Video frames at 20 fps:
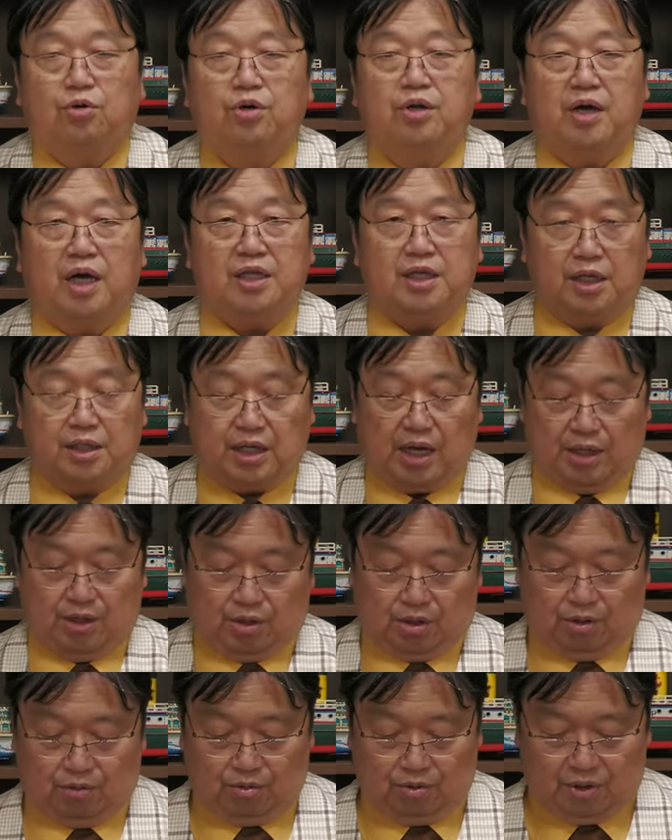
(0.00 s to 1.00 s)
俺は出たい
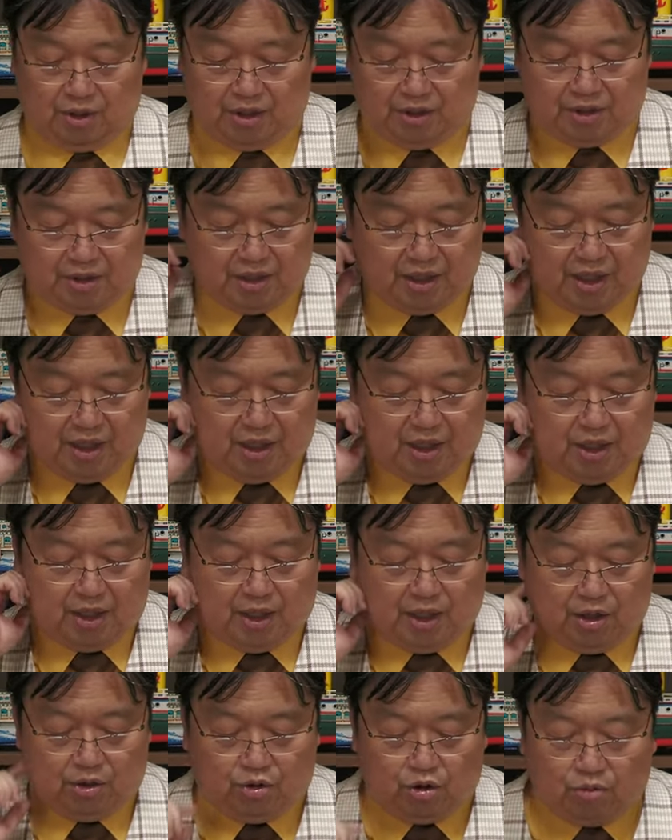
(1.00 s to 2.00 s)
というふうにですね、
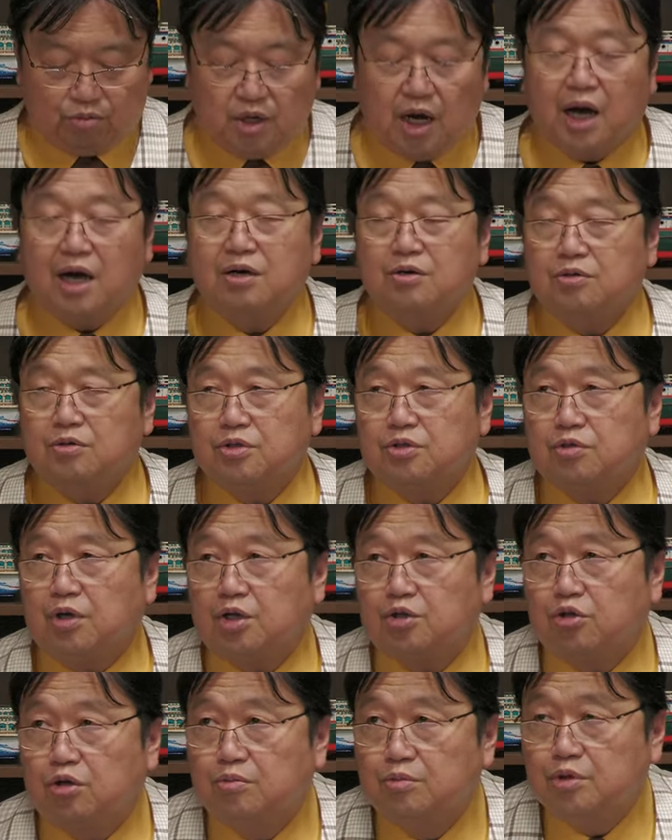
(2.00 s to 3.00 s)
えー、トム・ハンクスと
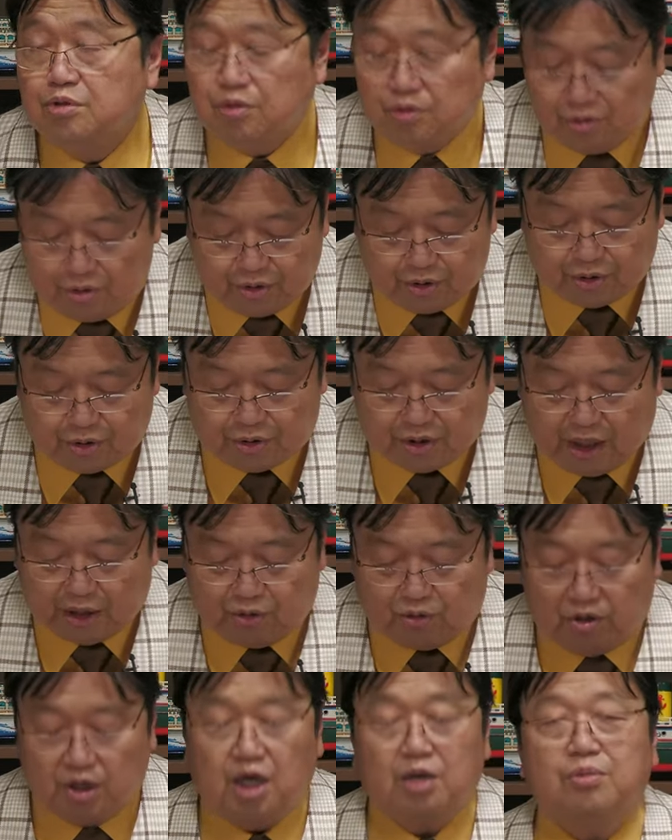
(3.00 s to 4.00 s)
かトム・クルーズ、あ
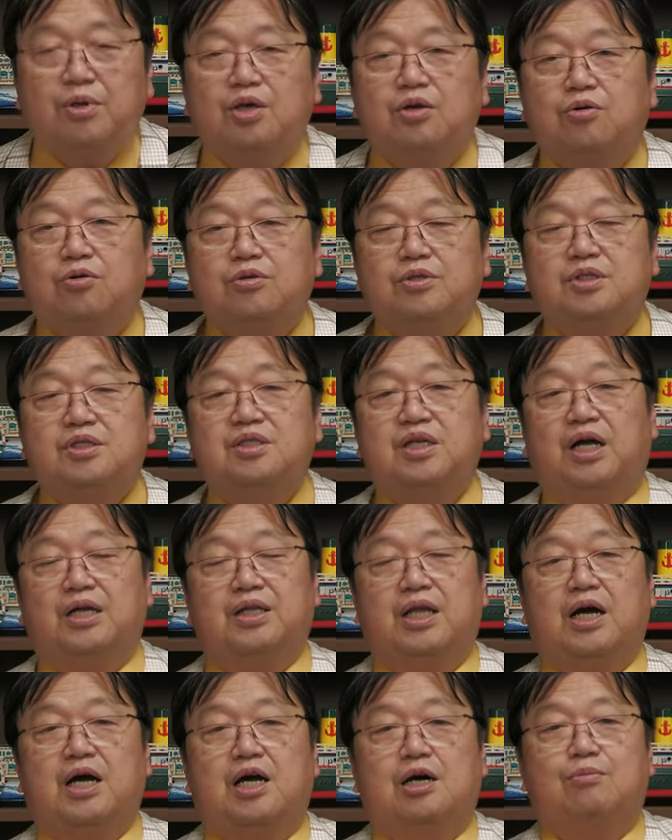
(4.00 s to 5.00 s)
とケビン・コスナー
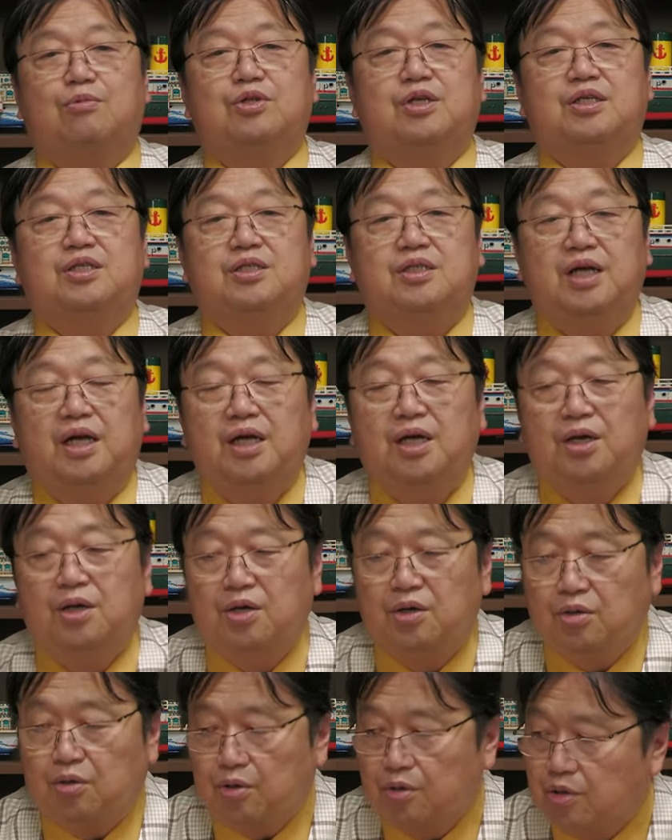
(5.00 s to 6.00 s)
なんかもですね
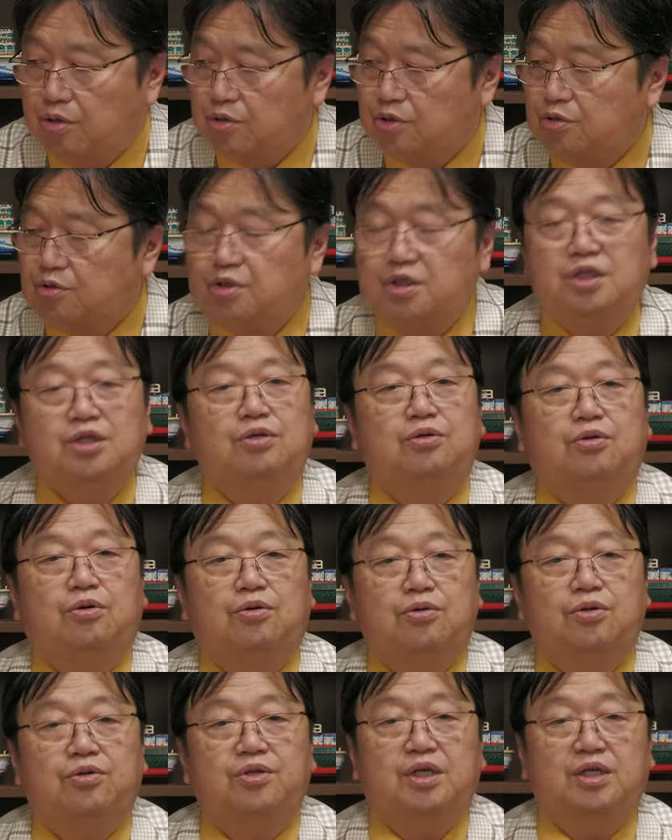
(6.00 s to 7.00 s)
この主人
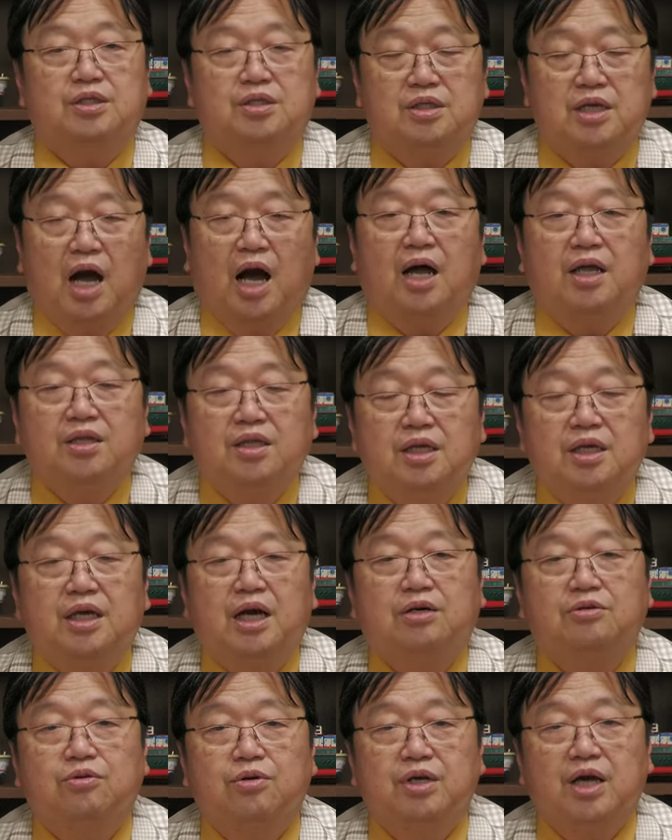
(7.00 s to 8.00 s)
公のですねアンディ
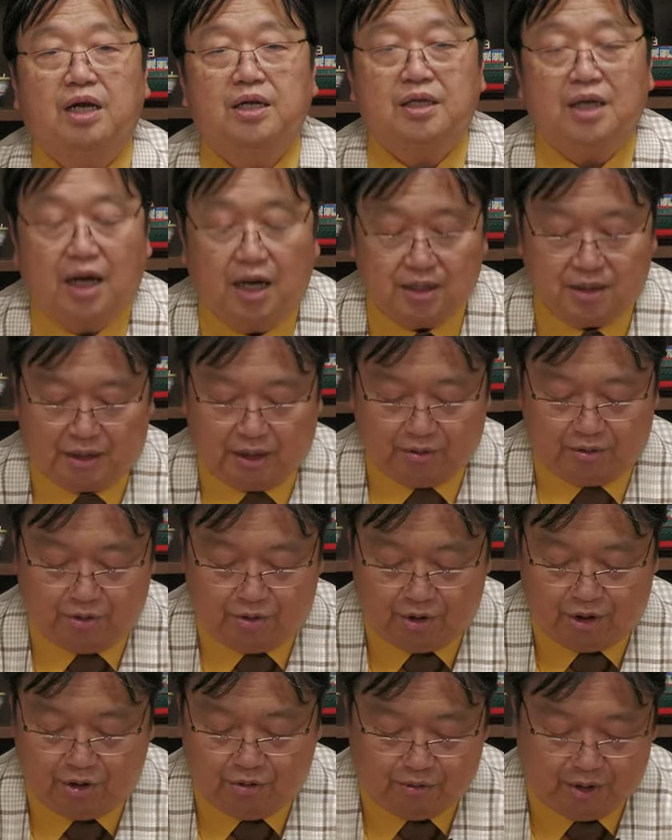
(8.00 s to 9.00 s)
役をやりたかったという
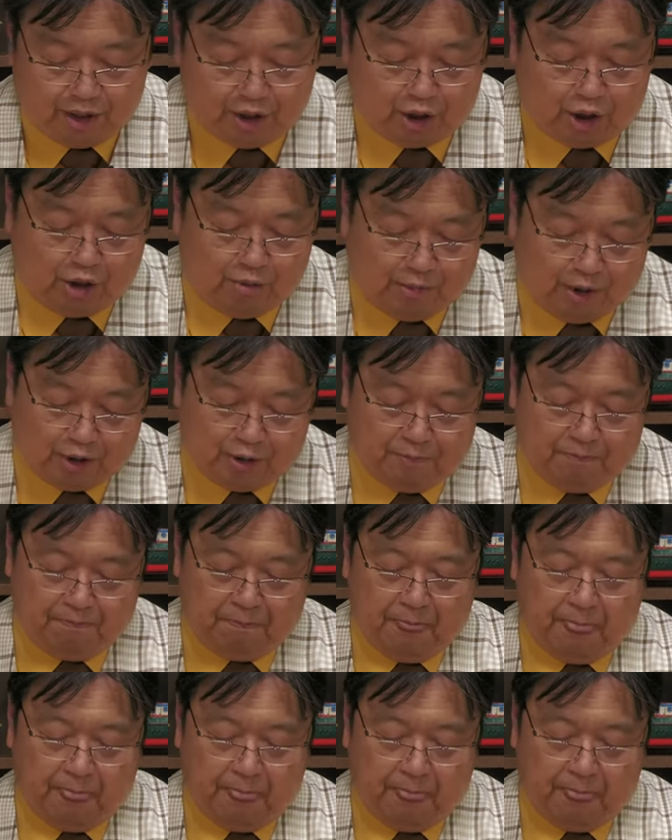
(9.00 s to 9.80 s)
ふうに言われています。